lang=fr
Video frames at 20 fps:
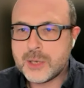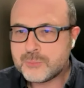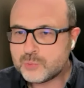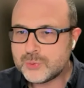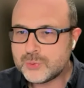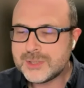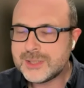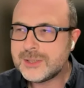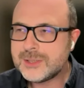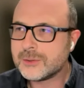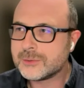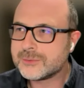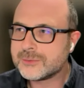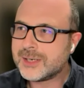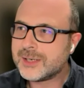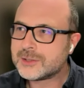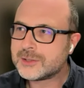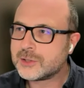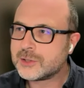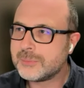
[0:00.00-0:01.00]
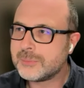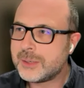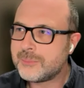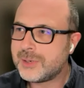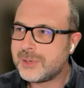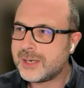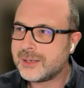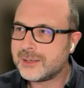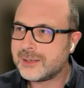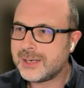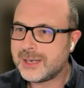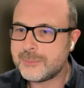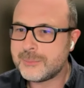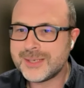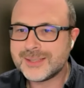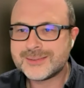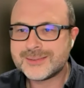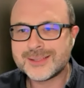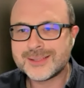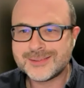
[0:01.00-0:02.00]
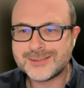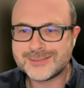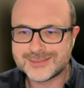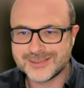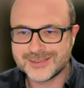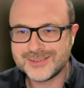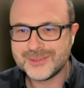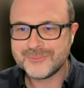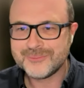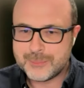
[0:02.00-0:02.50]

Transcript: Et puis tu as quand même la, maîtrise,